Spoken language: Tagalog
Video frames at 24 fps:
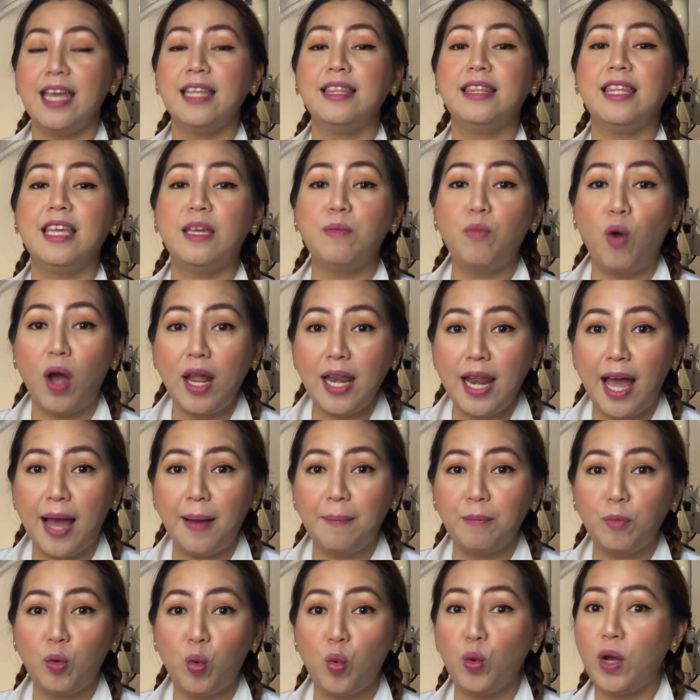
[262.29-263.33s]
Hindi mo
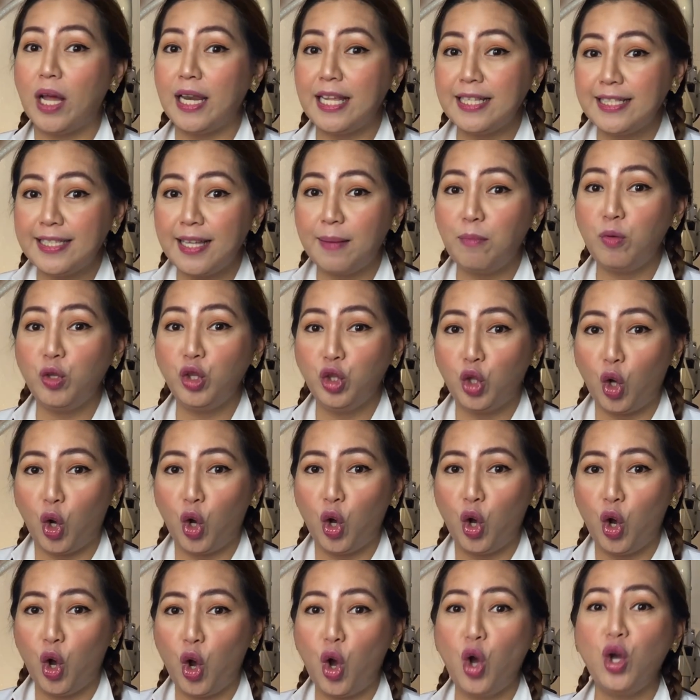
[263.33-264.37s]
alam kung galit sa
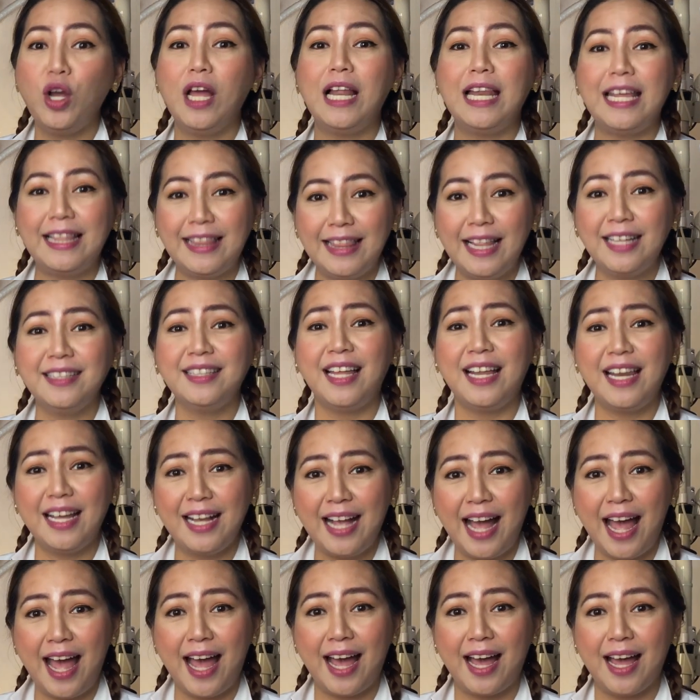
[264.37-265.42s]
mundo o galit lang
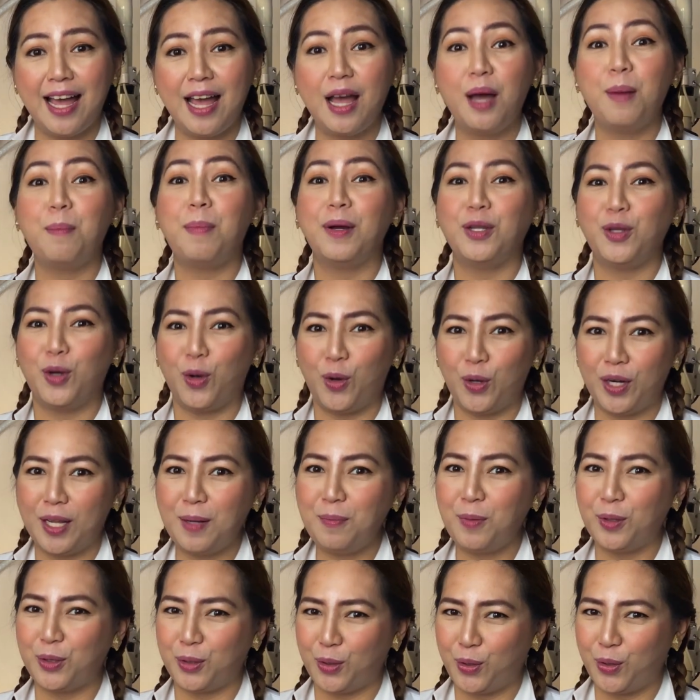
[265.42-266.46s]
talaga. Panoorin
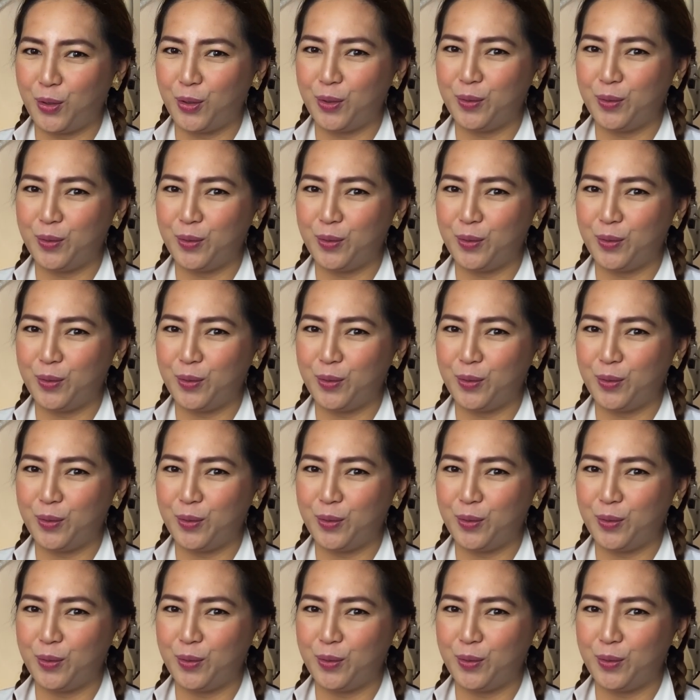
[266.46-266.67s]
mo to.